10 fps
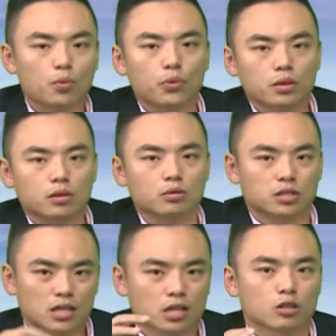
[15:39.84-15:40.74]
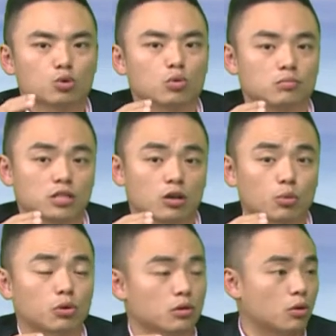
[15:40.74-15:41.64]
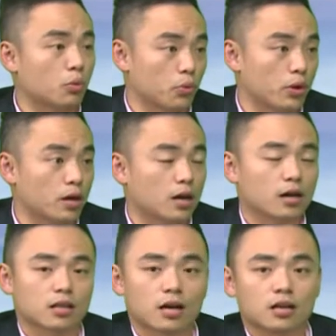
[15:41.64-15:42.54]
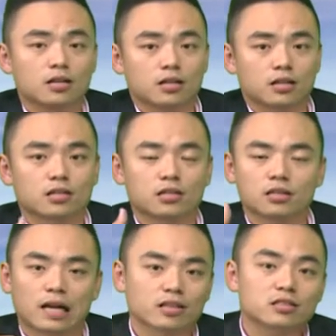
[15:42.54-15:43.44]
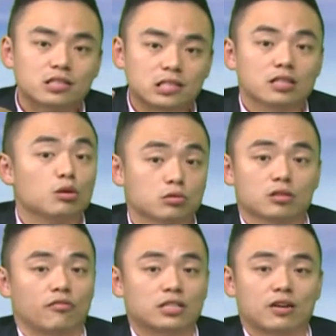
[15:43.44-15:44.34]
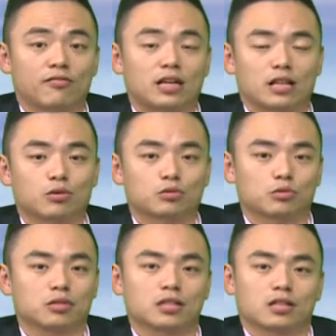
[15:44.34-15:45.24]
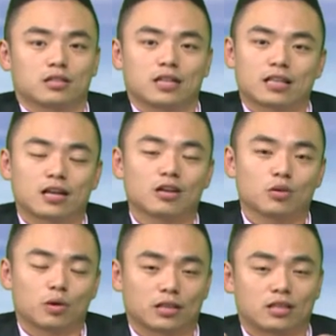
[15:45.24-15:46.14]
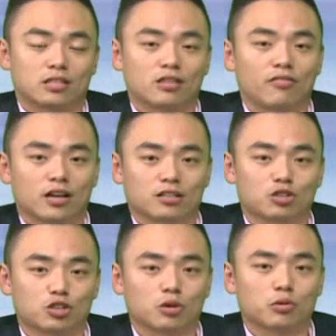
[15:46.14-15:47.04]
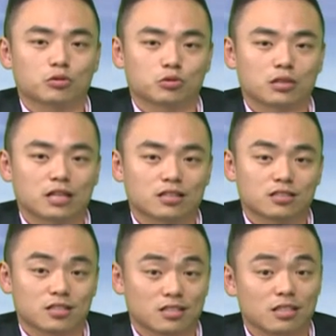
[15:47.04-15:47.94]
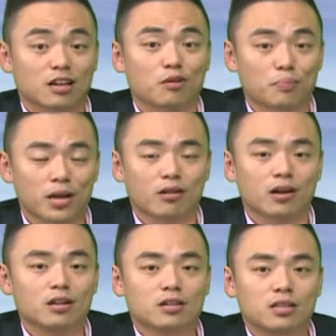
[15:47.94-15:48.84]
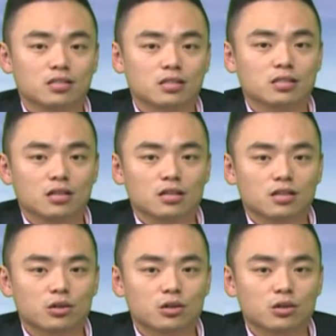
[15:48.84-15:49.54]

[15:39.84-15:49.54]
步运动，其实很多我们知道运动员呢，他可能他的肌肉是非常发达，或者说你可能看他哇体脂肪很瘦，或者说他的这个线条很漂亮，对，但是。